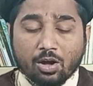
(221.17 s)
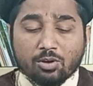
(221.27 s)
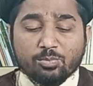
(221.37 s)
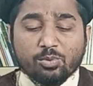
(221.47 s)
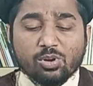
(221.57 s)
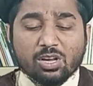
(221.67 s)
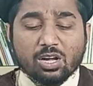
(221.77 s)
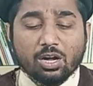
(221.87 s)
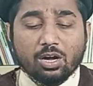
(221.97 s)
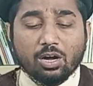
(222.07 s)
और
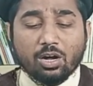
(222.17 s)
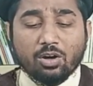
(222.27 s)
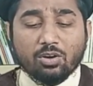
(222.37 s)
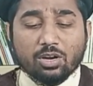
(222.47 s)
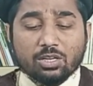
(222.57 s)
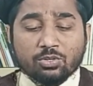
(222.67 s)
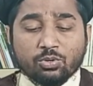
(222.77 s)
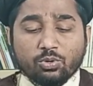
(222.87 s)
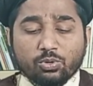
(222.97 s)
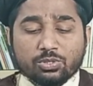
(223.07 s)
मुल्क और
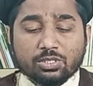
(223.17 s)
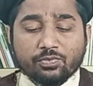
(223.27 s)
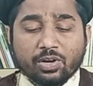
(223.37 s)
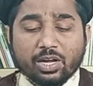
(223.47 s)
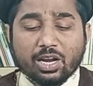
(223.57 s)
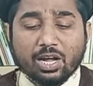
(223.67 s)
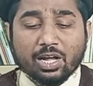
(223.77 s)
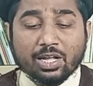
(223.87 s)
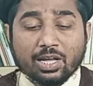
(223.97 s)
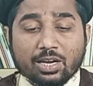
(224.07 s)
दोस्त वगैरह
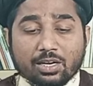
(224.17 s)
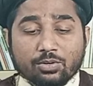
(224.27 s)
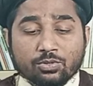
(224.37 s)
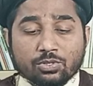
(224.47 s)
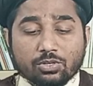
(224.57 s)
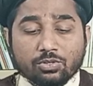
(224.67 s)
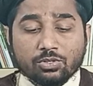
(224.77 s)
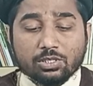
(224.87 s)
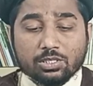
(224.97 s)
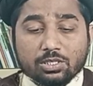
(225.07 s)
अगर उसको
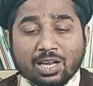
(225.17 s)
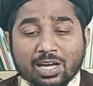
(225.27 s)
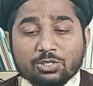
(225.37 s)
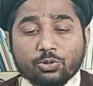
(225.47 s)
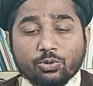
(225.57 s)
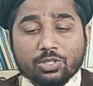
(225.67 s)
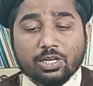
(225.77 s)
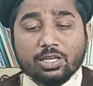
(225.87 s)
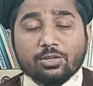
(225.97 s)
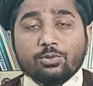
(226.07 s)
तनहा छोड़
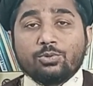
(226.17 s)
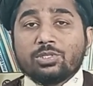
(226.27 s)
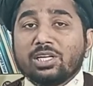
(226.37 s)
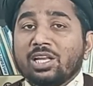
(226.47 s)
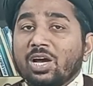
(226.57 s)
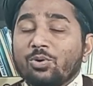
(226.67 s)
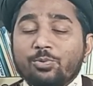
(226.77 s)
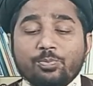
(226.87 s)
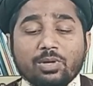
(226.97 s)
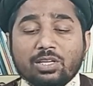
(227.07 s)
दें तो उसे
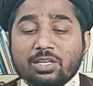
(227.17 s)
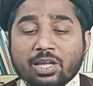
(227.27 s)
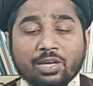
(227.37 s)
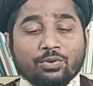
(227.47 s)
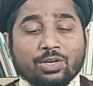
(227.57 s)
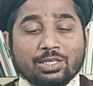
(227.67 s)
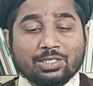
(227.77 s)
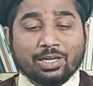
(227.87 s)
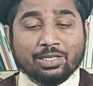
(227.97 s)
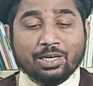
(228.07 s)
नाउमीद नहीं होना
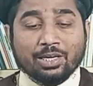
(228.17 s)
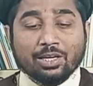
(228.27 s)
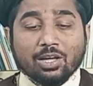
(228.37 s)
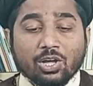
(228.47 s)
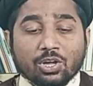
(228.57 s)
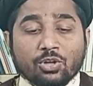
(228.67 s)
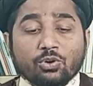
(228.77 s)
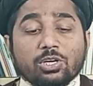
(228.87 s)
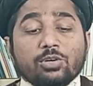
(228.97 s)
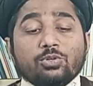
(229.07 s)
चाहिए
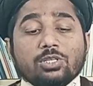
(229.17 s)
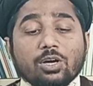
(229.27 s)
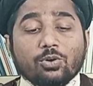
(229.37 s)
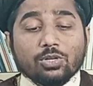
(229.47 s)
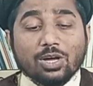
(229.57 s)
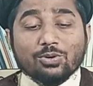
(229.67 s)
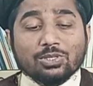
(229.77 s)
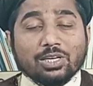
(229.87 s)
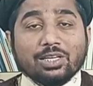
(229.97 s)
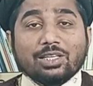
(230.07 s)
क्योंकि उसका खुदा
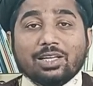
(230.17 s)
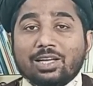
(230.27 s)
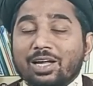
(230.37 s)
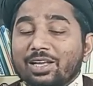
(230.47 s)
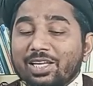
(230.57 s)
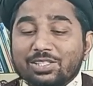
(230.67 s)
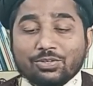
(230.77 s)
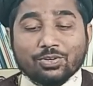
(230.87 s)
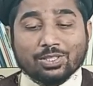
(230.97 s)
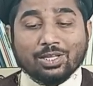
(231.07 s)
उसे तनहा नहीं
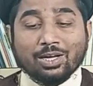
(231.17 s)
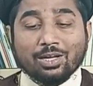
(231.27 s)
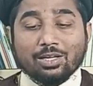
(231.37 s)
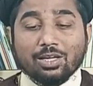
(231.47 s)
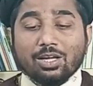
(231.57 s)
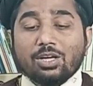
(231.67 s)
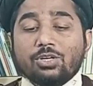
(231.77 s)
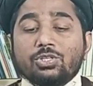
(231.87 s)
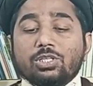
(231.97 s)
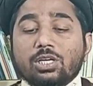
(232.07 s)
छोड़ता
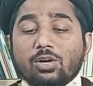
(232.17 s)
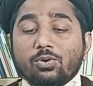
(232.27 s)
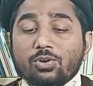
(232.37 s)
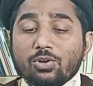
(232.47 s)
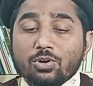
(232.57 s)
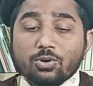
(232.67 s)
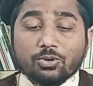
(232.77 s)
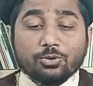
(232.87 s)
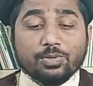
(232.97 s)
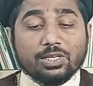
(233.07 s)
इसी तरह उन लोगों
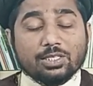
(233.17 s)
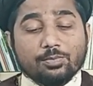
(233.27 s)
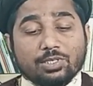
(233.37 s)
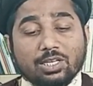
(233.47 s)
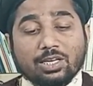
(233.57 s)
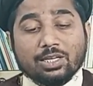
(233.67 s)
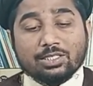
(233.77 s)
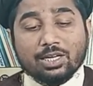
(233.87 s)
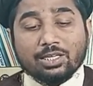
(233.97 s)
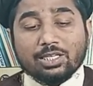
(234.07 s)
को भी ये समझ लेना
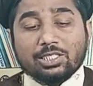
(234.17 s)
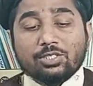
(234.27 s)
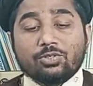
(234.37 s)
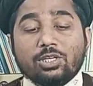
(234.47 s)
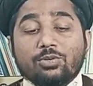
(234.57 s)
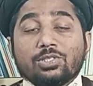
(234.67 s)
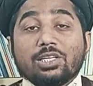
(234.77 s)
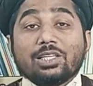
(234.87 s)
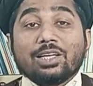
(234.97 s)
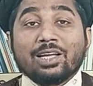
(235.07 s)
चाहिए जिन्होंने उसे
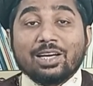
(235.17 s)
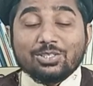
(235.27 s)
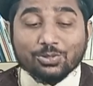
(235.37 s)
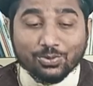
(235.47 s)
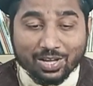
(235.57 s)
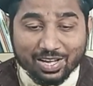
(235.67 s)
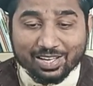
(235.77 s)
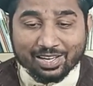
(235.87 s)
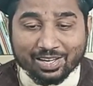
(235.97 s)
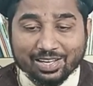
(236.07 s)
तनहा छोड़ा
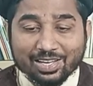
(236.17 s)
है